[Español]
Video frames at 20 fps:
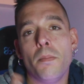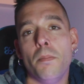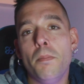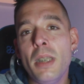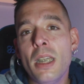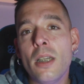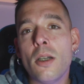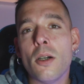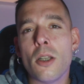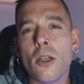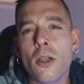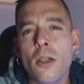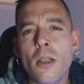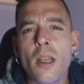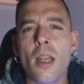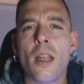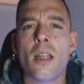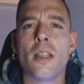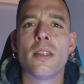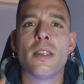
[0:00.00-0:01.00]

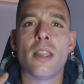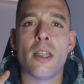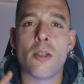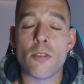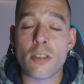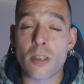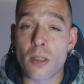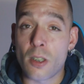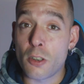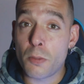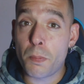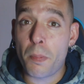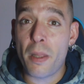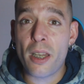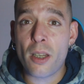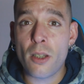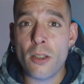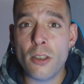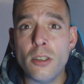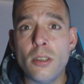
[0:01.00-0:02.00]
bicolor de nuestros
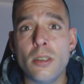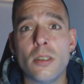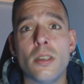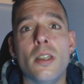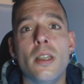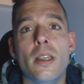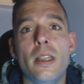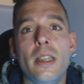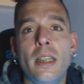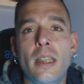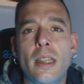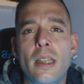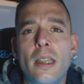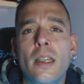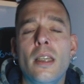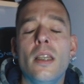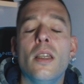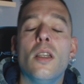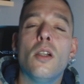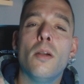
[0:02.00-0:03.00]
perros
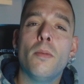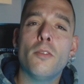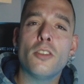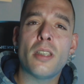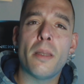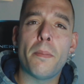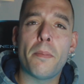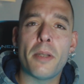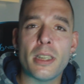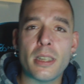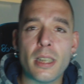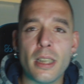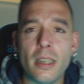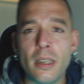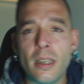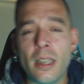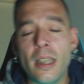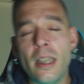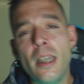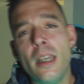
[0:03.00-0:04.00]
y cómo se
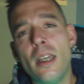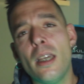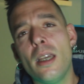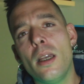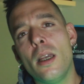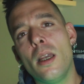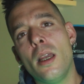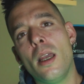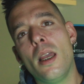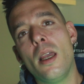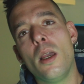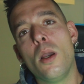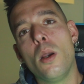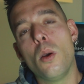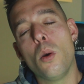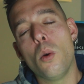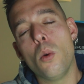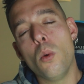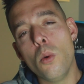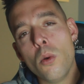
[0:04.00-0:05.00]
presente
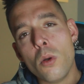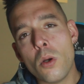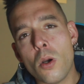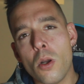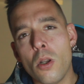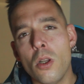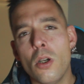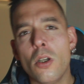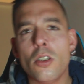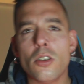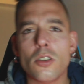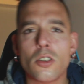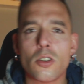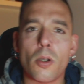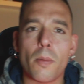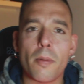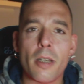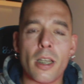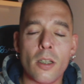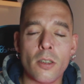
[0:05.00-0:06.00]
un color
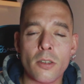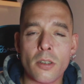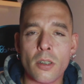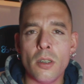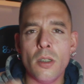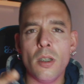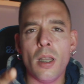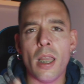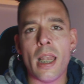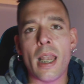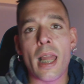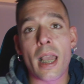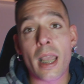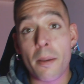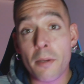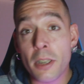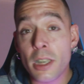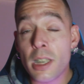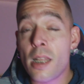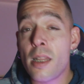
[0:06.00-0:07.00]
sobre el otro en la
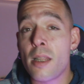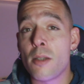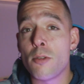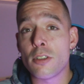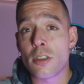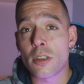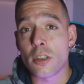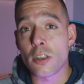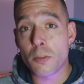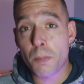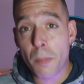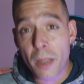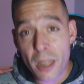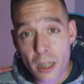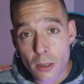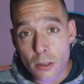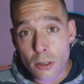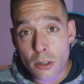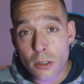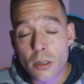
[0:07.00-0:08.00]
cabeza de nuestros
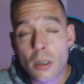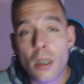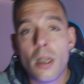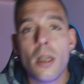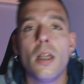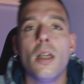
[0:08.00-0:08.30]
perros.